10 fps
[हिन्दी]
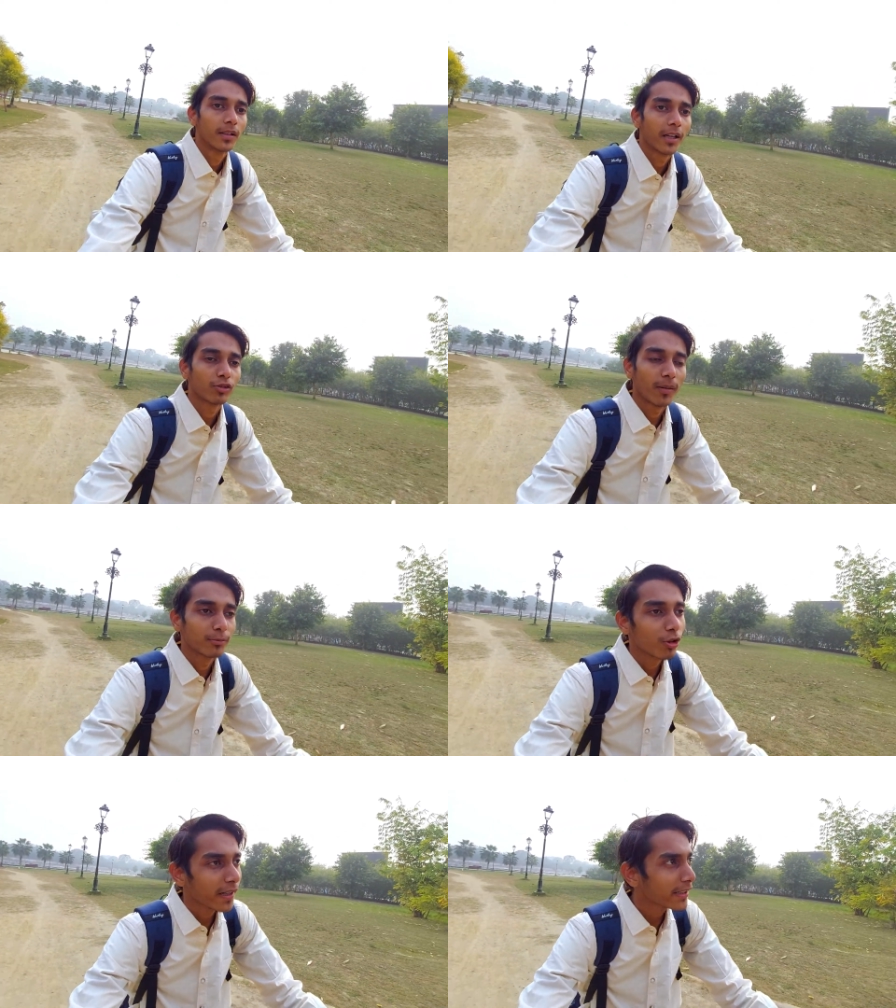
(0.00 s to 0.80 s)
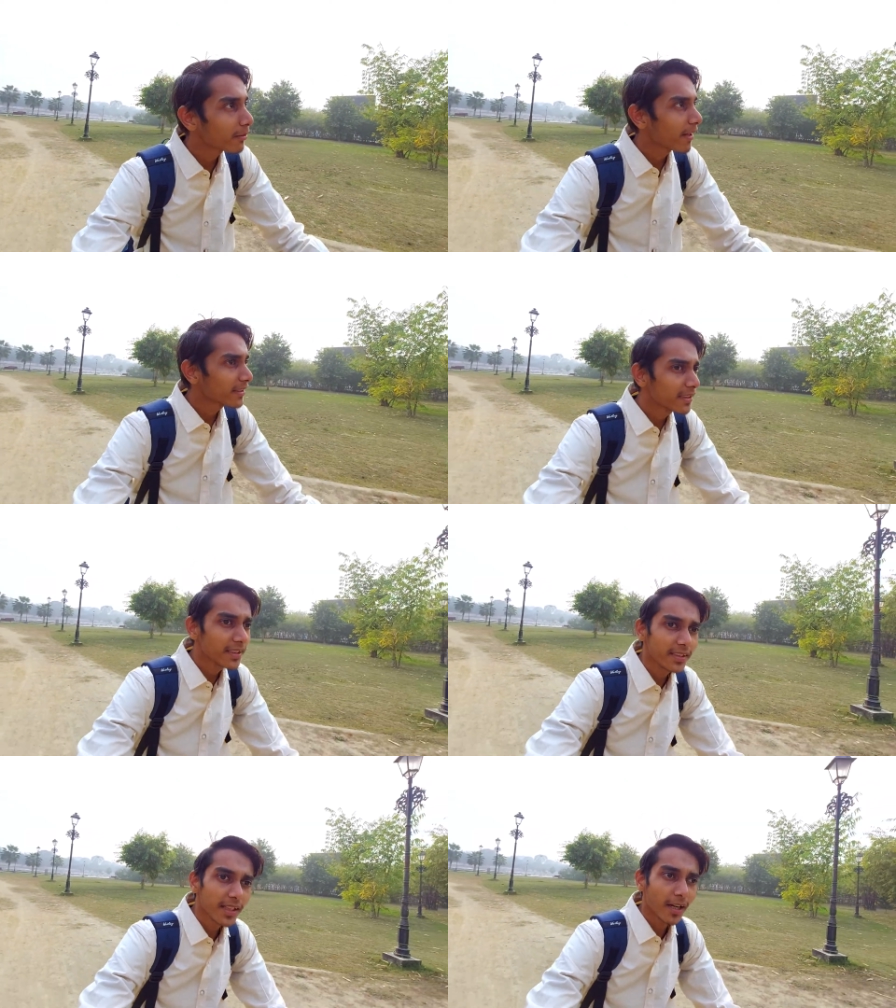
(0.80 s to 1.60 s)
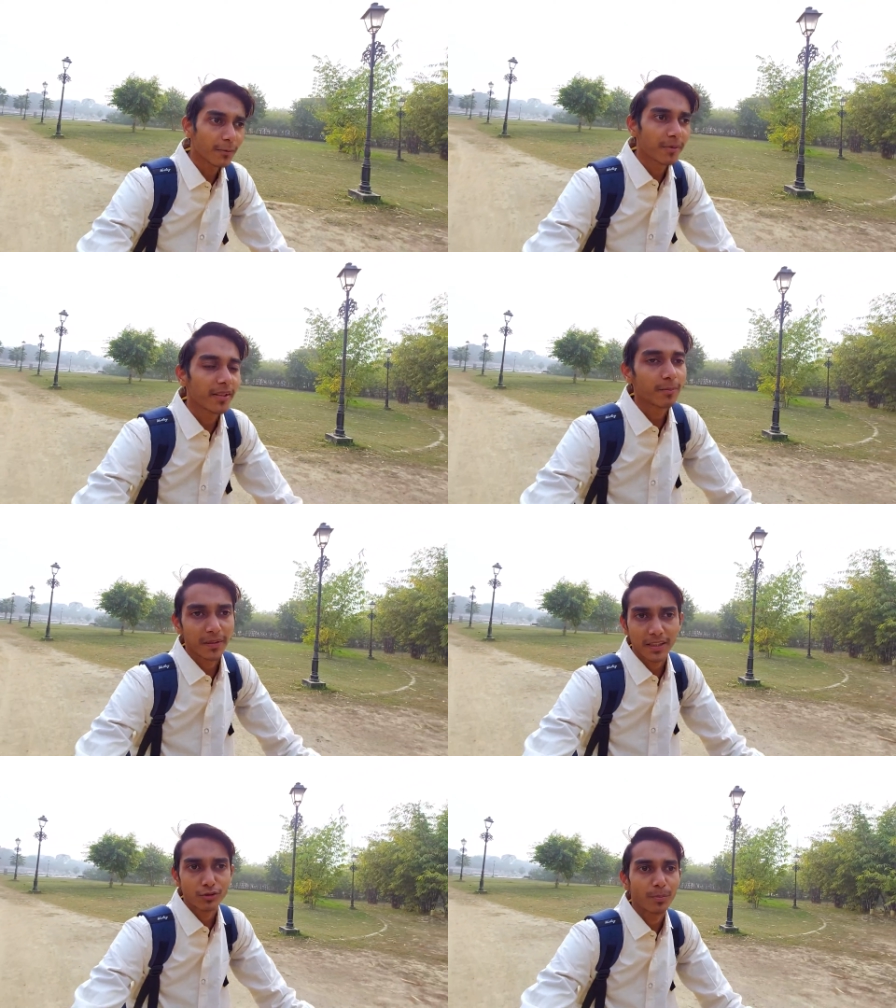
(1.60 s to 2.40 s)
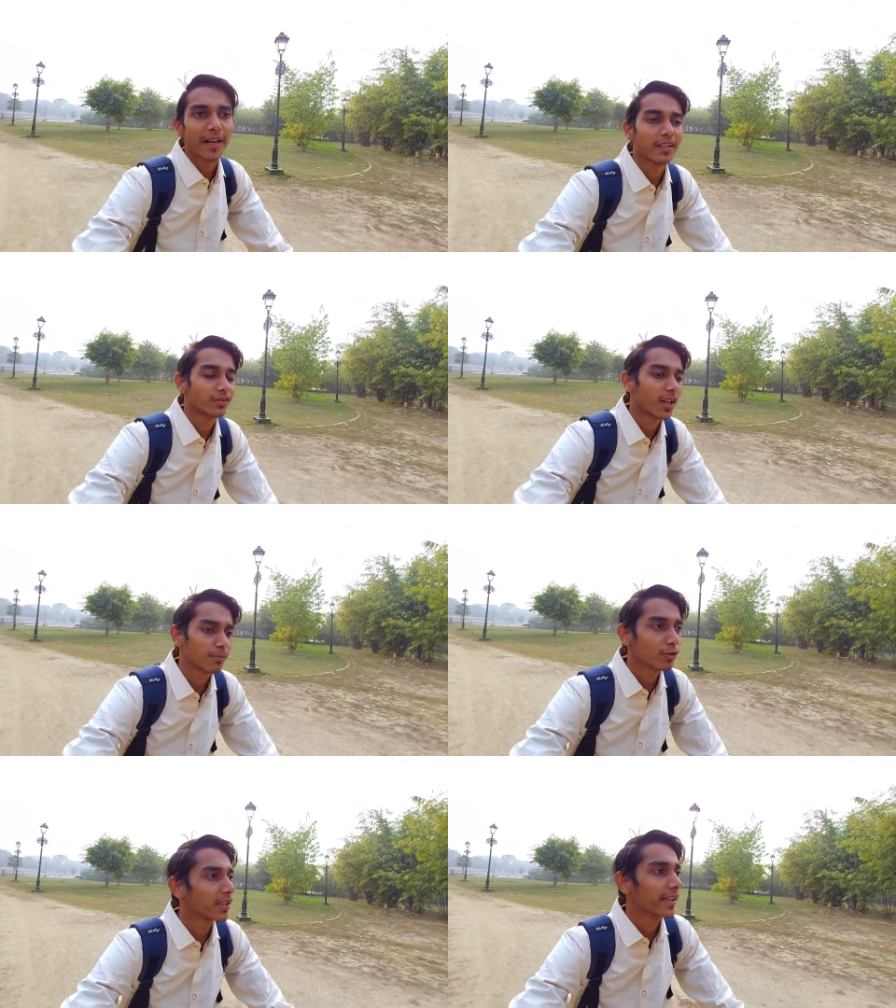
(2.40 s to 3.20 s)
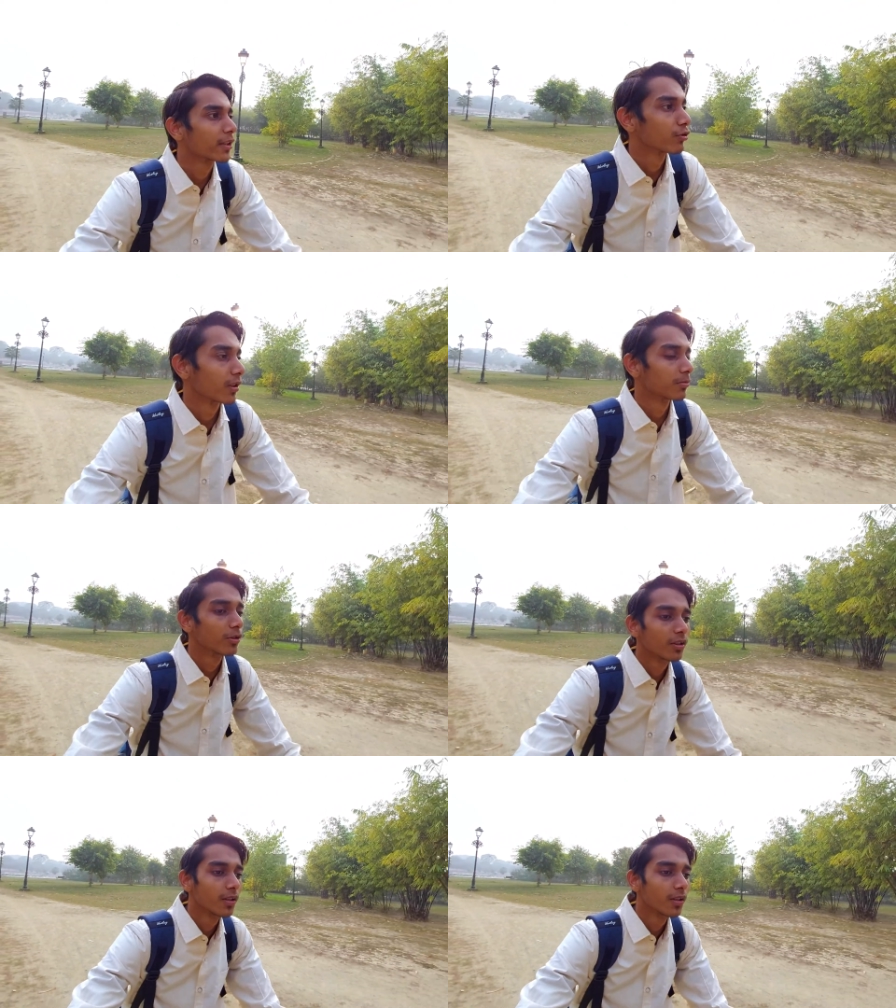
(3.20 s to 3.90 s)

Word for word: या तो आप दो घंटे बाद ही दीजिए या फिर पचास रुपये एक्स्ट्रा आपको देना ही होगा वो